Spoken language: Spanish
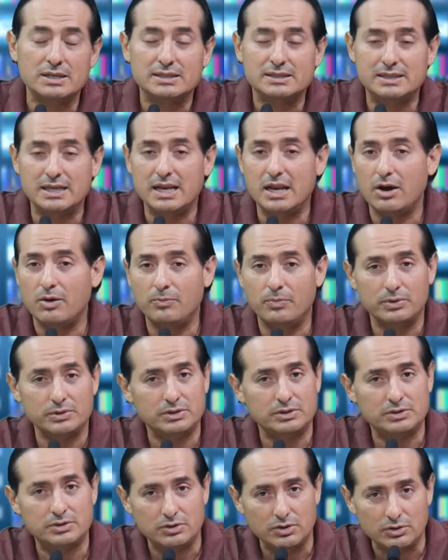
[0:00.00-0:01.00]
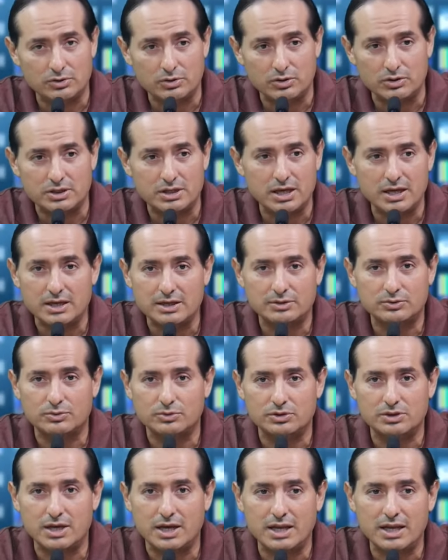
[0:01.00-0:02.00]
Si la oposición no quiere
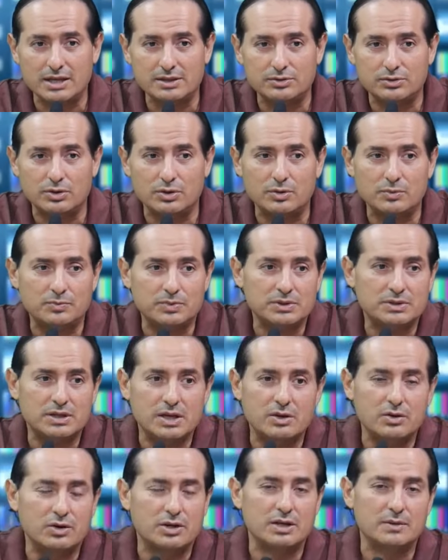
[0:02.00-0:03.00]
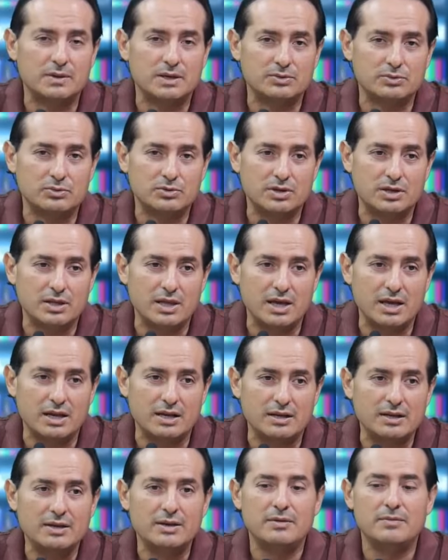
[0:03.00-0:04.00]
escuchar esto, pues ¿qué es lo que va a suceder?